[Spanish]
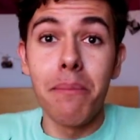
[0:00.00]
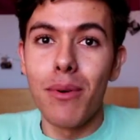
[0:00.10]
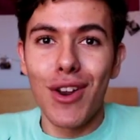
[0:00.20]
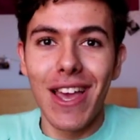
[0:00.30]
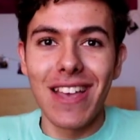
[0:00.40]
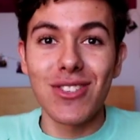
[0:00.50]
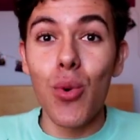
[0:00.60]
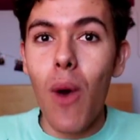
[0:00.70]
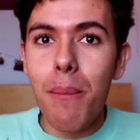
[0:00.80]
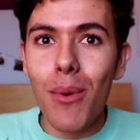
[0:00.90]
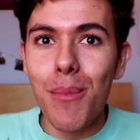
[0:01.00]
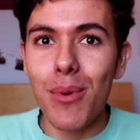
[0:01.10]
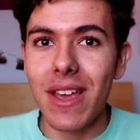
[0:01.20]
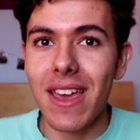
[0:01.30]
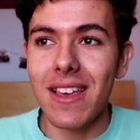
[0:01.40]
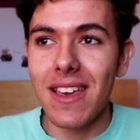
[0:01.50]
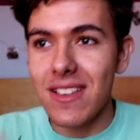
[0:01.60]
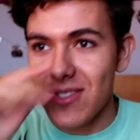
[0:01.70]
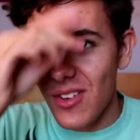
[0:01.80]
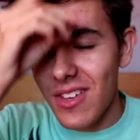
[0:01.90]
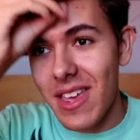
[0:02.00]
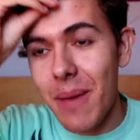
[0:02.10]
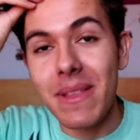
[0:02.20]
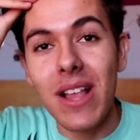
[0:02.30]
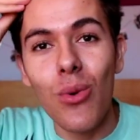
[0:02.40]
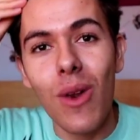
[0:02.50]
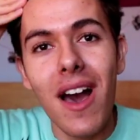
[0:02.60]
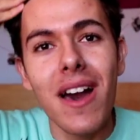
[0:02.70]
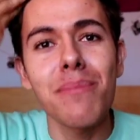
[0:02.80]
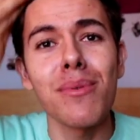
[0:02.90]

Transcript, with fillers: porque soy guapo, porque soy espectacular,